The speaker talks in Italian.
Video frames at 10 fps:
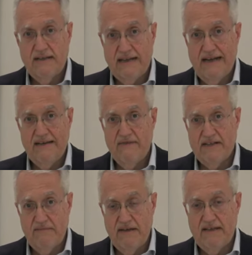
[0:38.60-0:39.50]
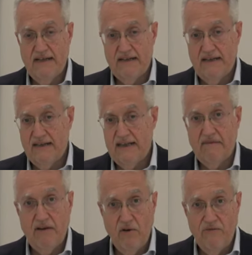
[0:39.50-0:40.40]
tra gli investimenti
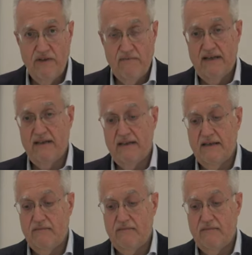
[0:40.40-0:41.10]
alternativi, ovviamente